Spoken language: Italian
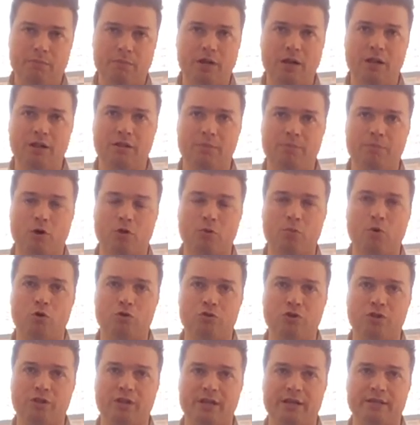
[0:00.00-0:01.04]
in modo
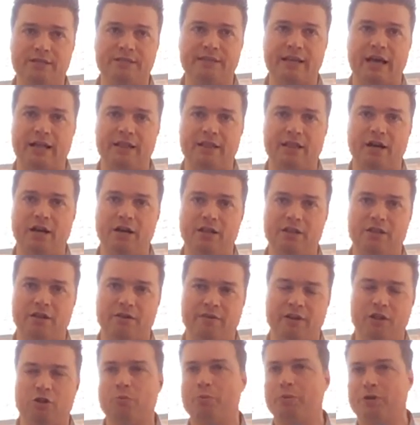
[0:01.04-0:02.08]
molto interessante
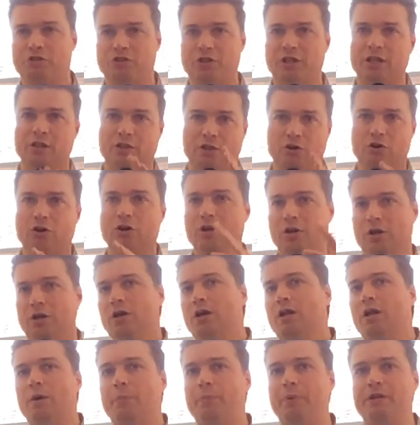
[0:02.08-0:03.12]
nell'intervento precedente, io
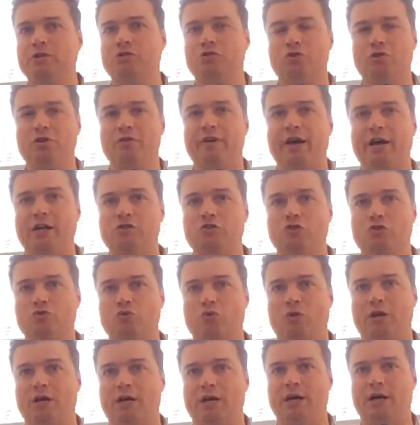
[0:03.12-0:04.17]
la penso diverso
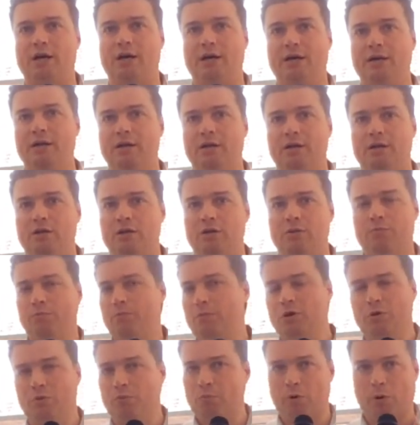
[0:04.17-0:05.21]
sulla
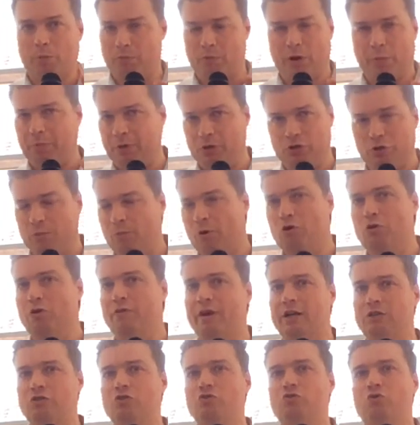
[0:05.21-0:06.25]
eh, la penso in modo
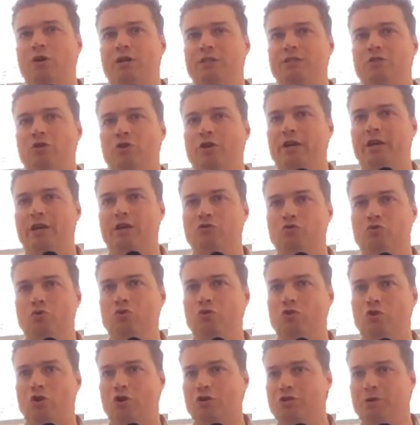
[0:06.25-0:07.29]
diverso sull'azione che ha
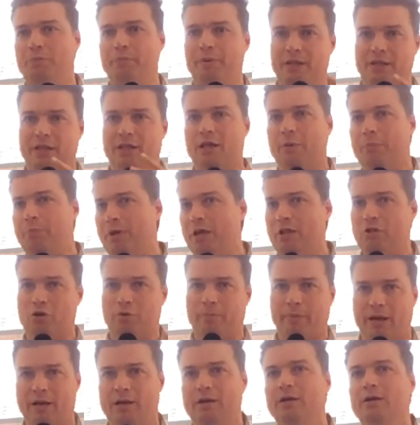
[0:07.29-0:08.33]
assunto Rosy Bindi da Pietro,
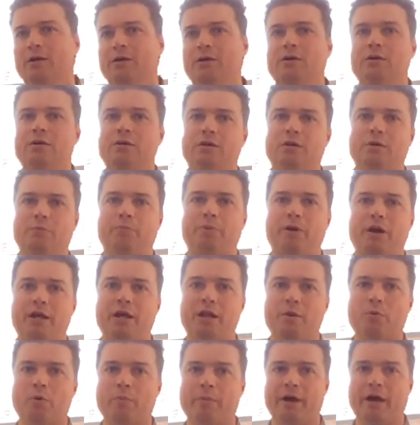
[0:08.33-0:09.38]
ma ne eh,
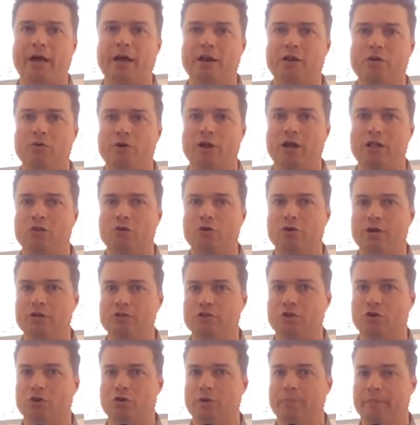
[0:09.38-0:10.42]
parleremo magari in un'altra
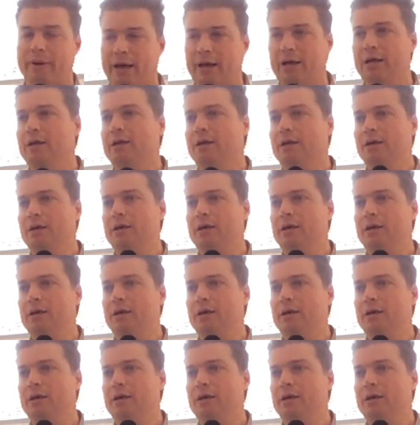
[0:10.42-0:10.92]
occasione, ma